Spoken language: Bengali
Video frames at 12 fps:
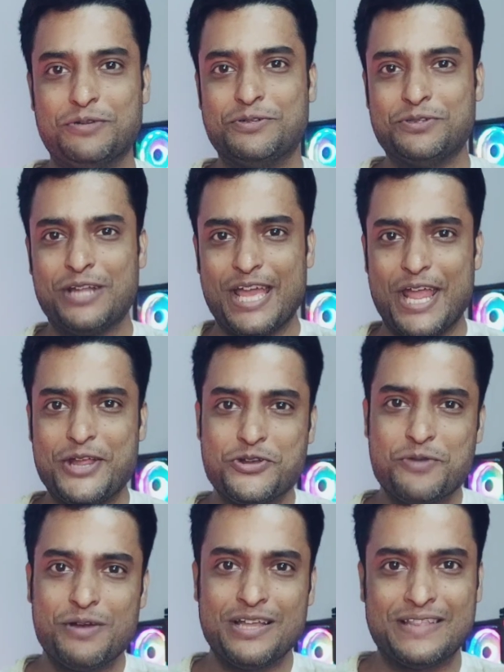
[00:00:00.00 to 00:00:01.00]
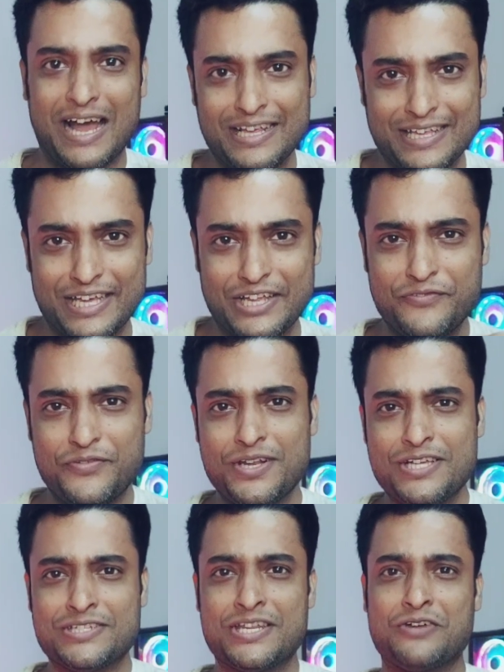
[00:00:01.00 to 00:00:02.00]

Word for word: প্রিয় বন্ধুরা এই সময়ে দাঁড়িয়ে ইনফিনিক্স